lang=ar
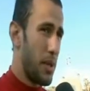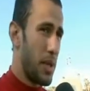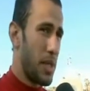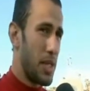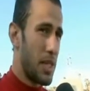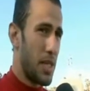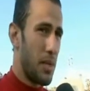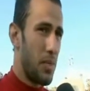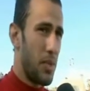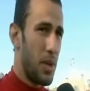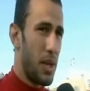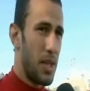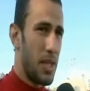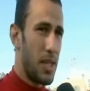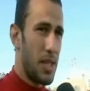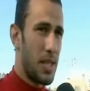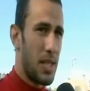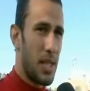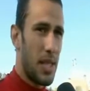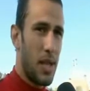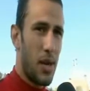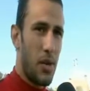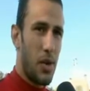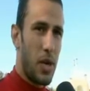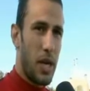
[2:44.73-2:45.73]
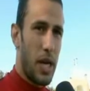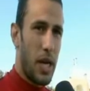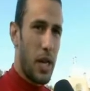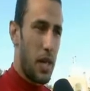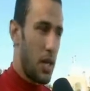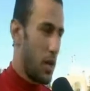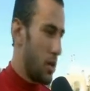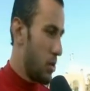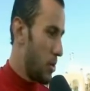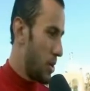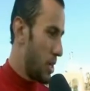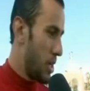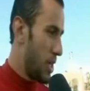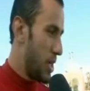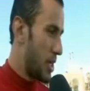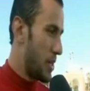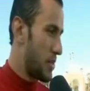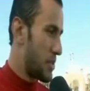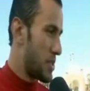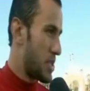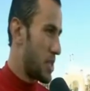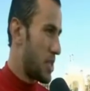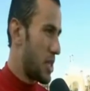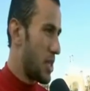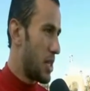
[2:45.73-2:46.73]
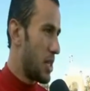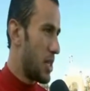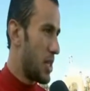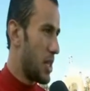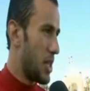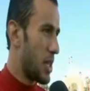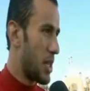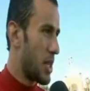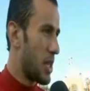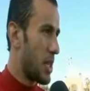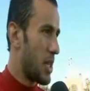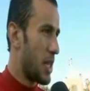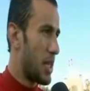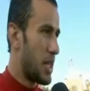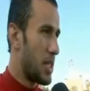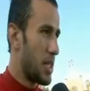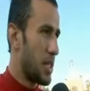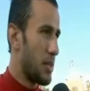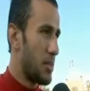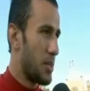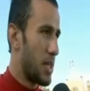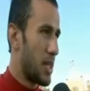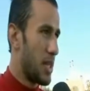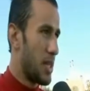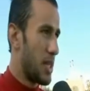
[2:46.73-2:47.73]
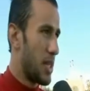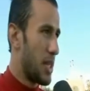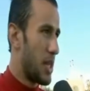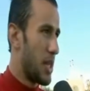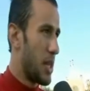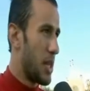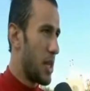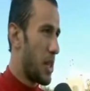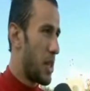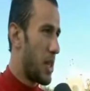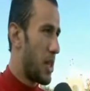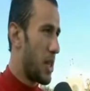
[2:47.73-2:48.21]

برانسيبال نستناو يحضر يولي نفس الكاليتي نتاع التيران